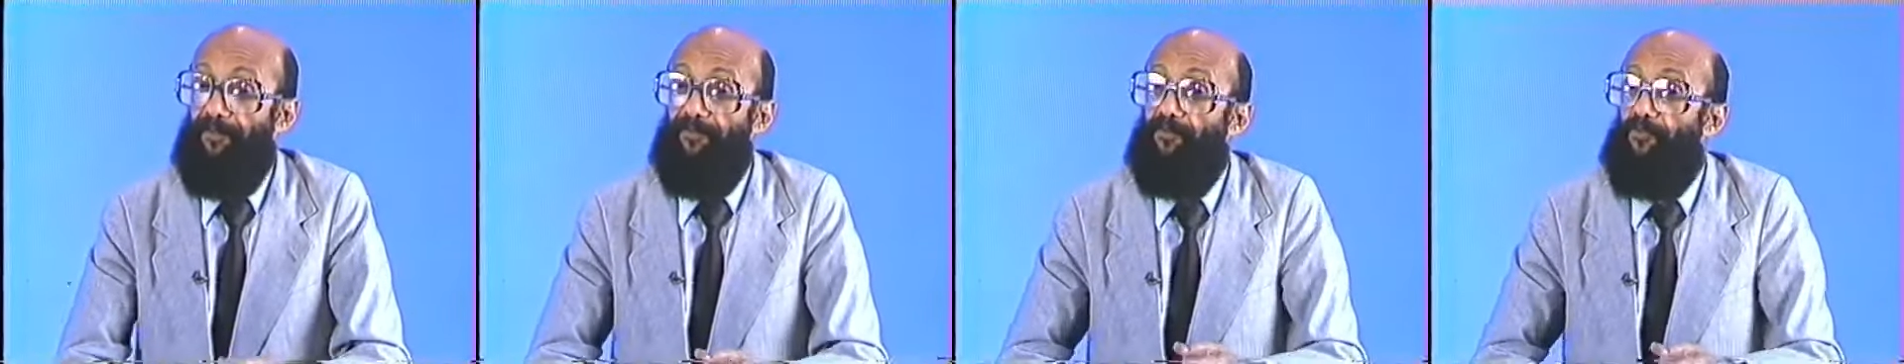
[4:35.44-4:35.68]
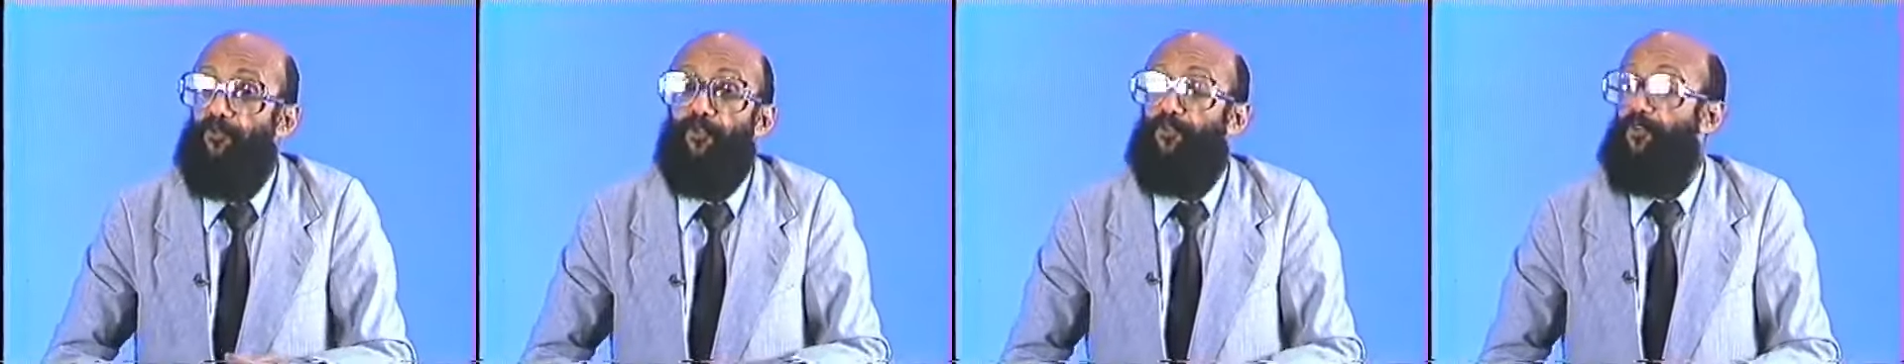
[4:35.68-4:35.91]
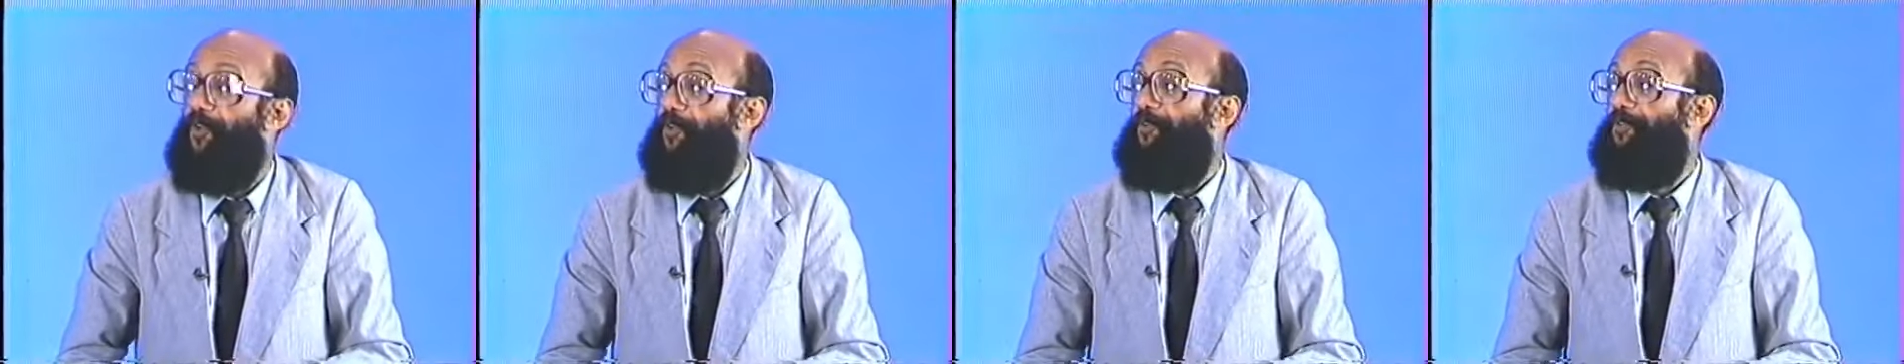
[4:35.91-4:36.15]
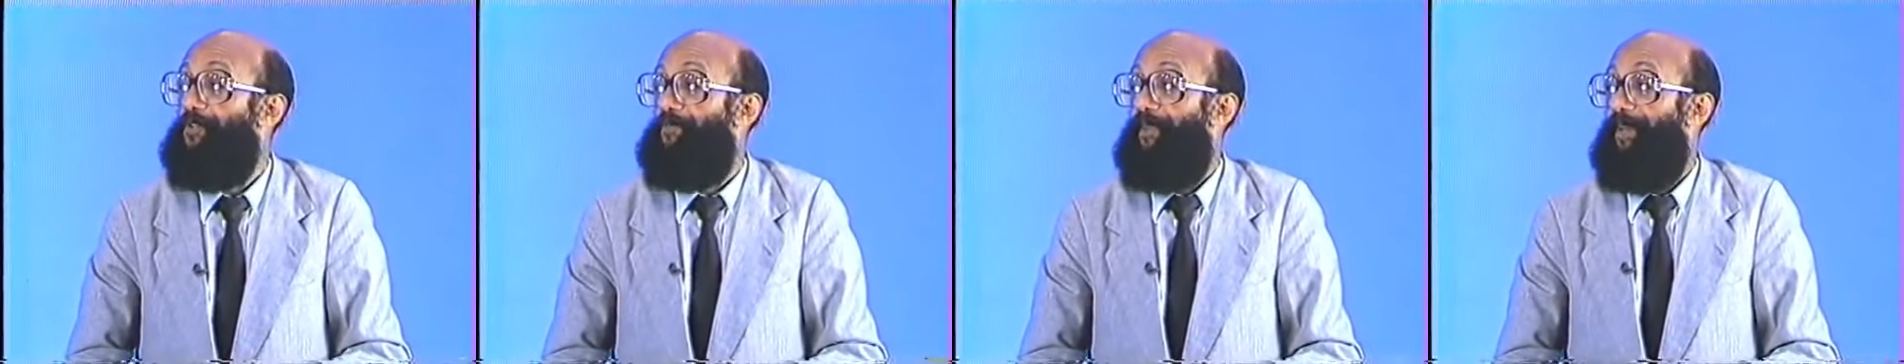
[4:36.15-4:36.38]
Eu não sou só
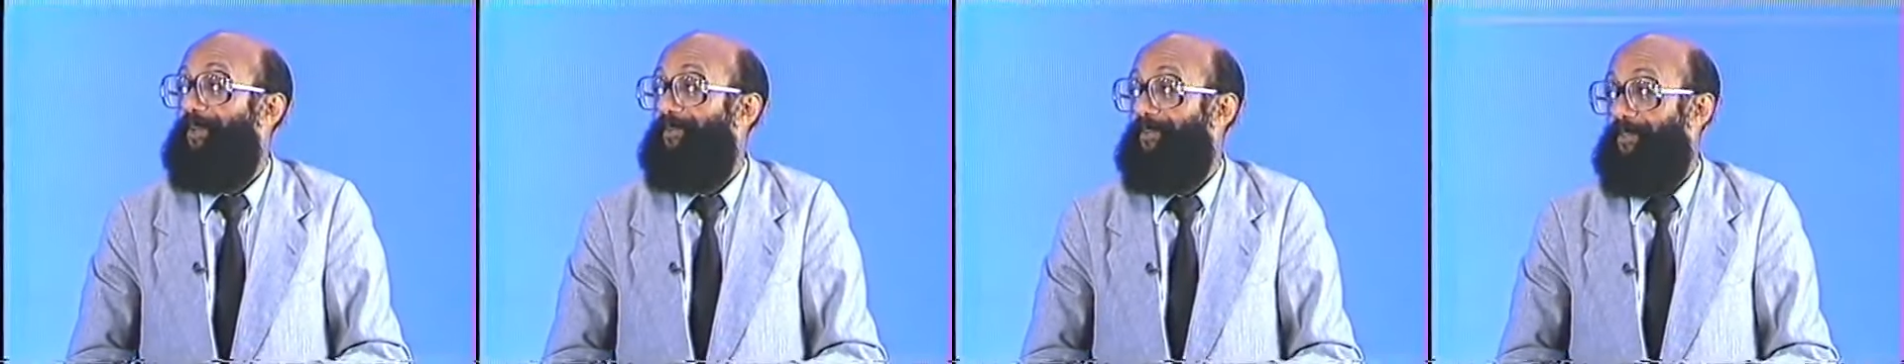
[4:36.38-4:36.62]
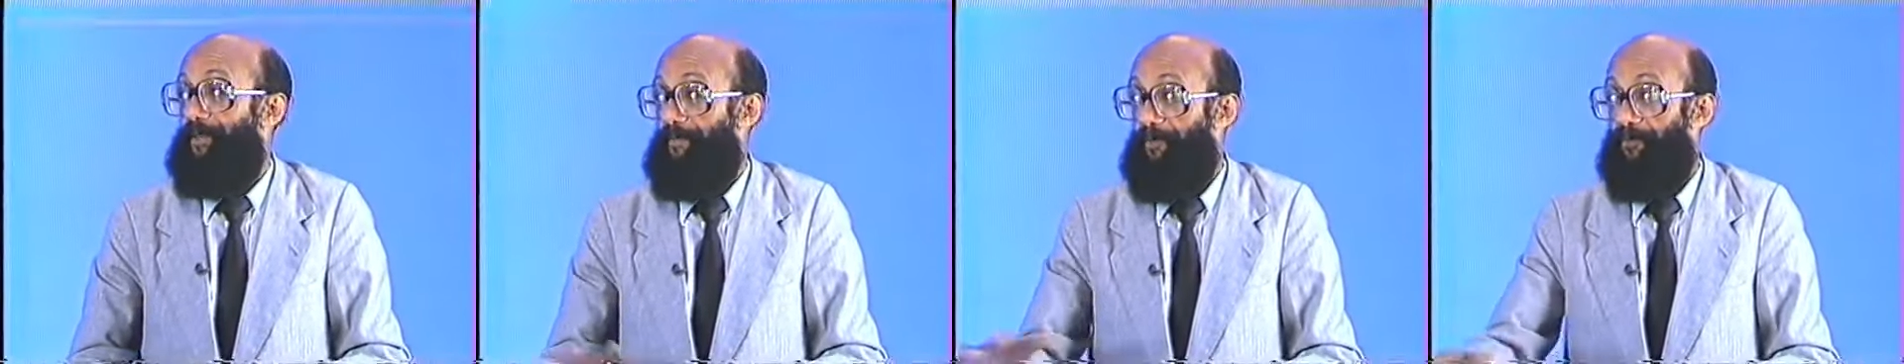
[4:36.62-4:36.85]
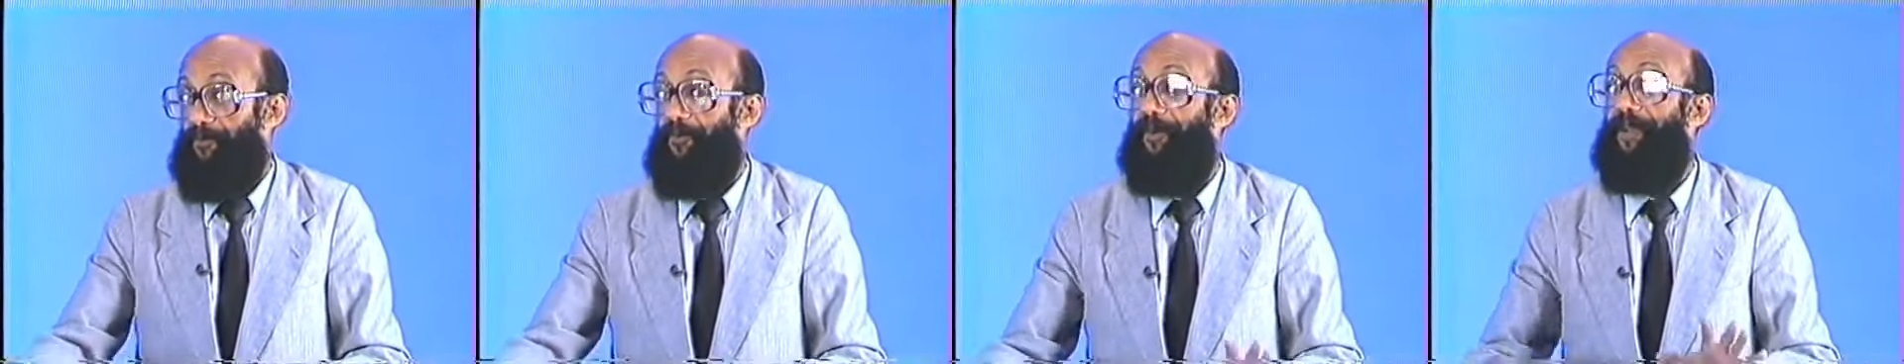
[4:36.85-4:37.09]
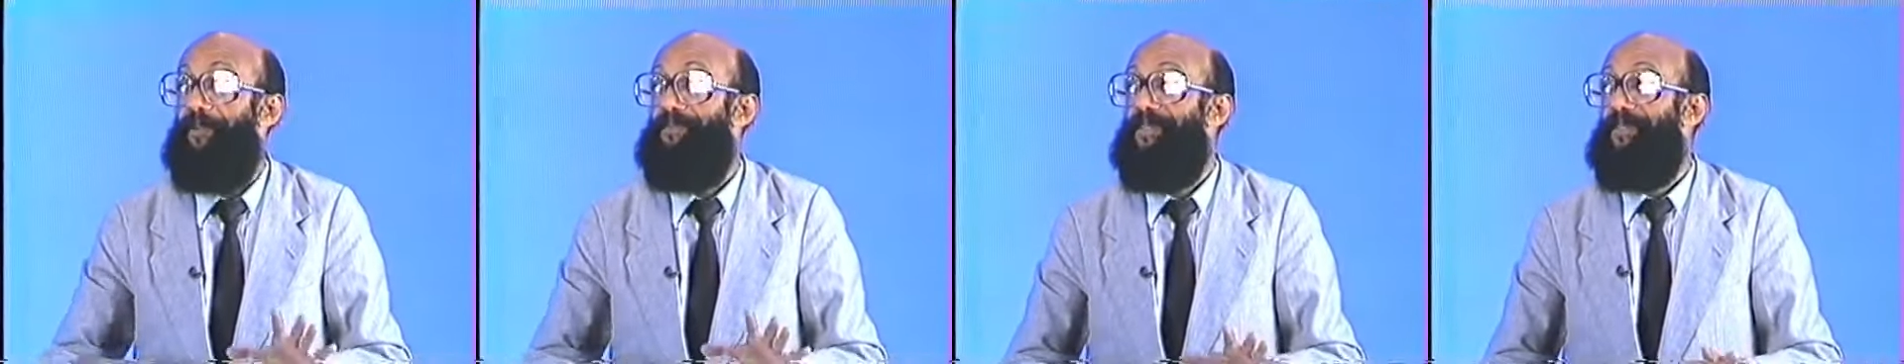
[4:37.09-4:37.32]
eu que espero. A senhora perguntou
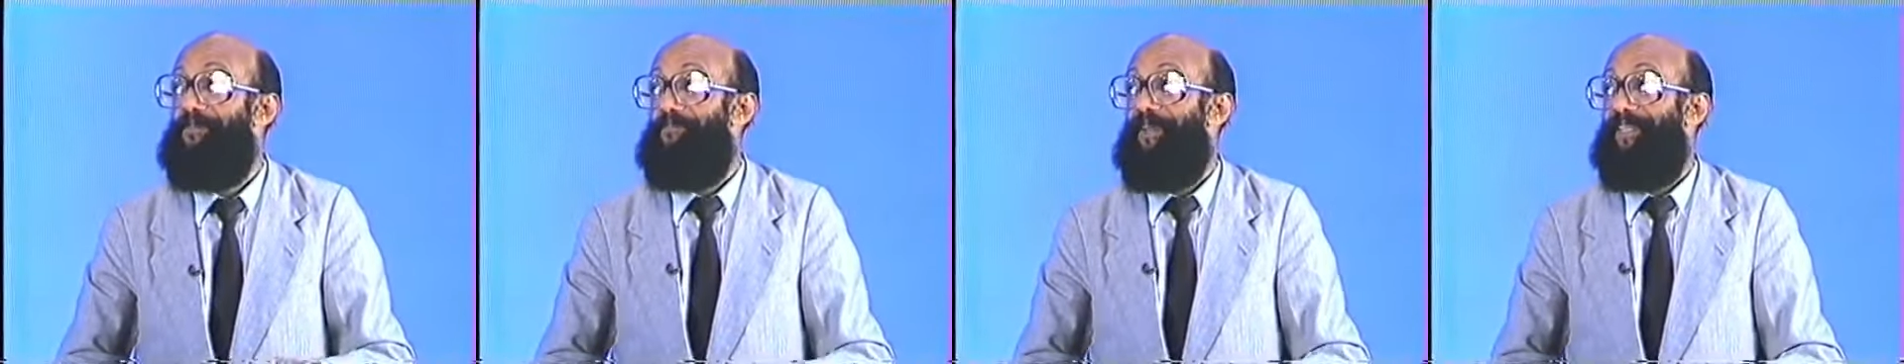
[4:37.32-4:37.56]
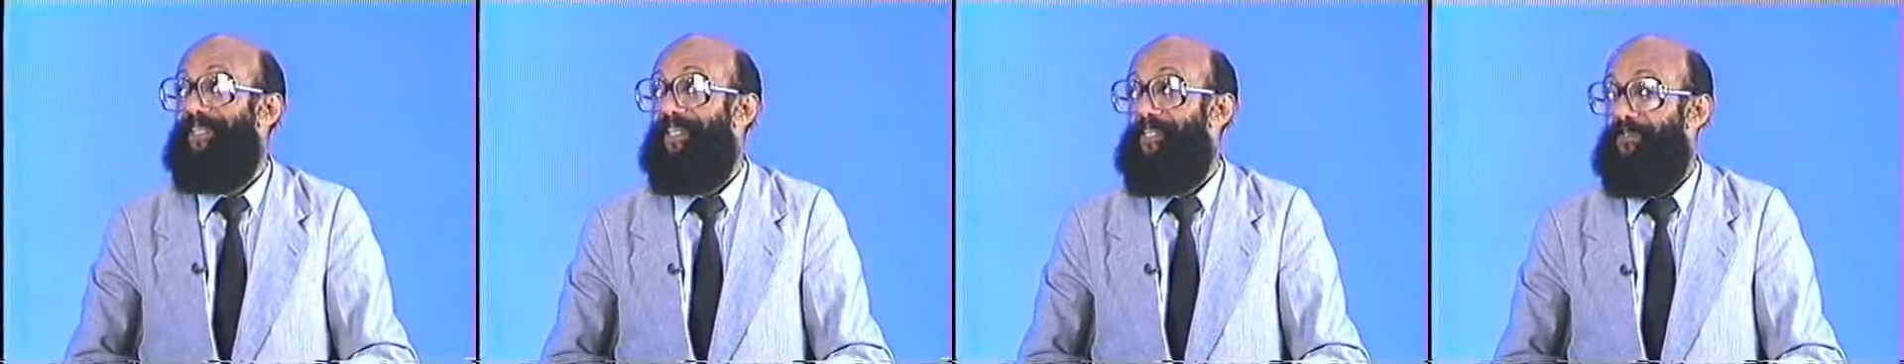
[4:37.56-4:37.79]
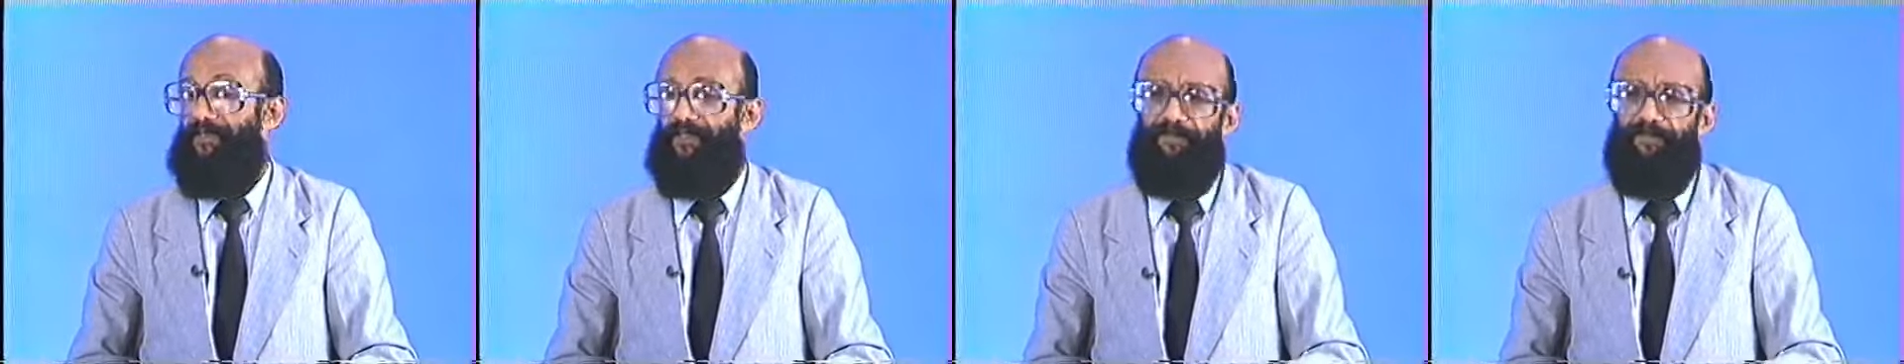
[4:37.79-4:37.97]
qual é a minha expectativa.